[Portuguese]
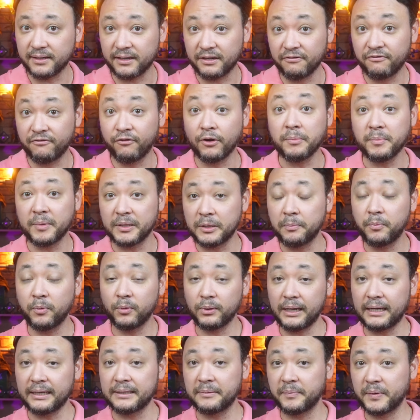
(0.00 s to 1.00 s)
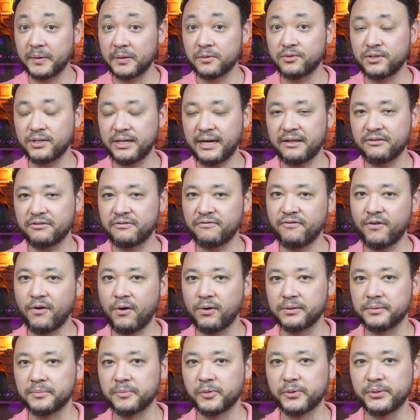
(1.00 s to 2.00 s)
que foi manipulada pelo diário de
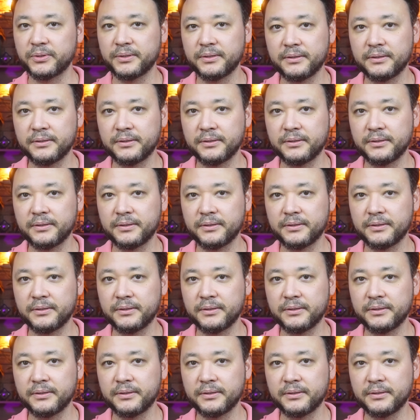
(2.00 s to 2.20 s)
Voldemort.